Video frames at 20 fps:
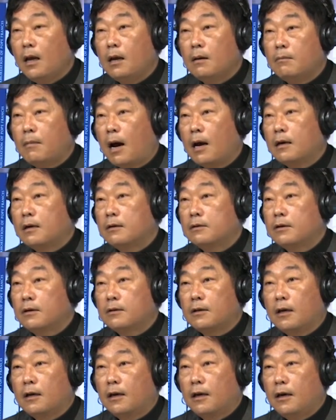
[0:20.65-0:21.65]
마이클
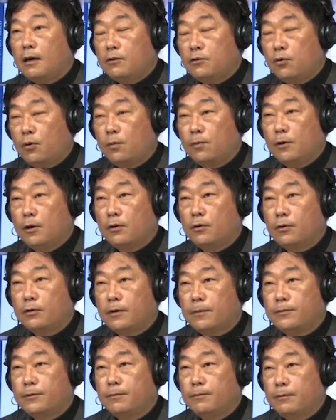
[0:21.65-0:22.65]
성당의 조민현
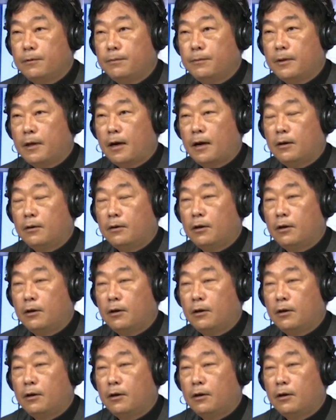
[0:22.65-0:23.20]
요셉 신부입니다.